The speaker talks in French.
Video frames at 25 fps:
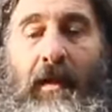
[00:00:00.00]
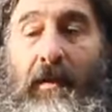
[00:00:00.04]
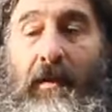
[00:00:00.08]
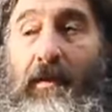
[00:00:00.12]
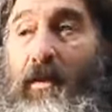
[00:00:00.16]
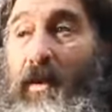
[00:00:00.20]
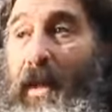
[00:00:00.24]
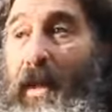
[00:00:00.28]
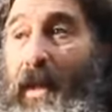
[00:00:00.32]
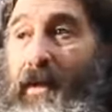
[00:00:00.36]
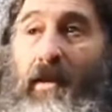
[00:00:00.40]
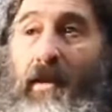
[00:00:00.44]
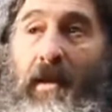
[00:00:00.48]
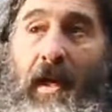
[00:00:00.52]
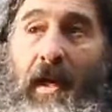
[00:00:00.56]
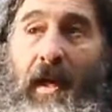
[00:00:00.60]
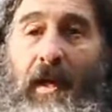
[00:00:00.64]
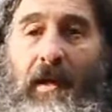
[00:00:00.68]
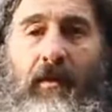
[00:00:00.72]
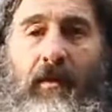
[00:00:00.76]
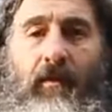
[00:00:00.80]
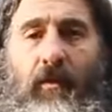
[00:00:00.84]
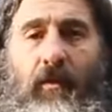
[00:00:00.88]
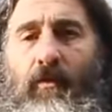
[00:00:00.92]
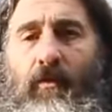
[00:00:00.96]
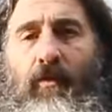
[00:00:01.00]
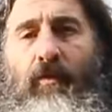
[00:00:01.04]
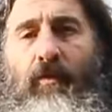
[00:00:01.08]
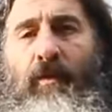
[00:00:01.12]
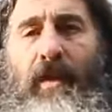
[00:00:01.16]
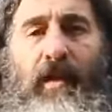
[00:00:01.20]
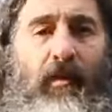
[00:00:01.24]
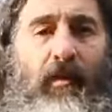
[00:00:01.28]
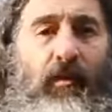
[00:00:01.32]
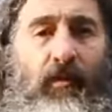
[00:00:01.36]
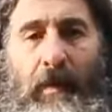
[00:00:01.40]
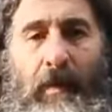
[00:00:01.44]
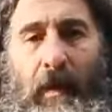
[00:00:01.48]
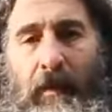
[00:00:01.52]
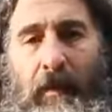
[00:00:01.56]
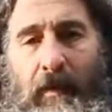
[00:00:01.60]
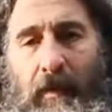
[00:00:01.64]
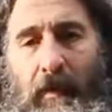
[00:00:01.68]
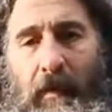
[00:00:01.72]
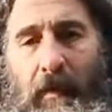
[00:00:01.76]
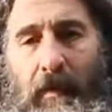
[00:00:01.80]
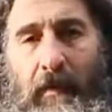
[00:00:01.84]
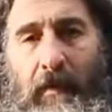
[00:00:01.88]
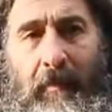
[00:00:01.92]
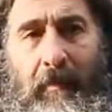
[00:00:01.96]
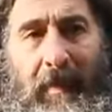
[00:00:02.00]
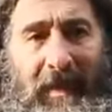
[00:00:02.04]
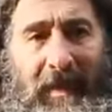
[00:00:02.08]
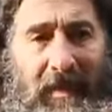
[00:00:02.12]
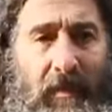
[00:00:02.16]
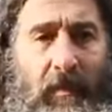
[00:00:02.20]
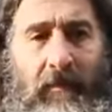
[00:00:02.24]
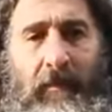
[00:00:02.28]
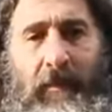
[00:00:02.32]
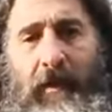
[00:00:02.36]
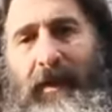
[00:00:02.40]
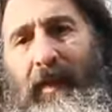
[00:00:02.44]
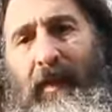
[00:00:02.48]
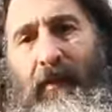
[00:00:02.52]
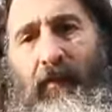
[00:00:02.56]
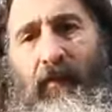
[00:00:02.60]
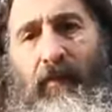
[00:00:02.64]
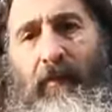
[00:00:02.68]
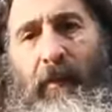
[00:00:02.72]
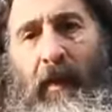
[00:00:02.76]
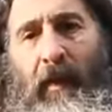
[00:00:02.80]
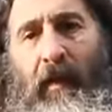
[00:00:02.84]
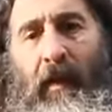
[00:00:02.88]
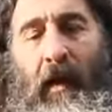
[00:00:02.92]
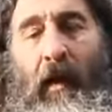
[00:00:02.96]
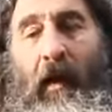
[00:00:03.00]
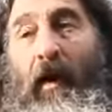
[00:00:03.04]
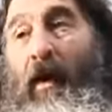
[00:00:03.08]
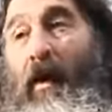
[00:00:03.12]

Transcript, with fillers: de la colère de tous les humains, pas seulement de cet humain.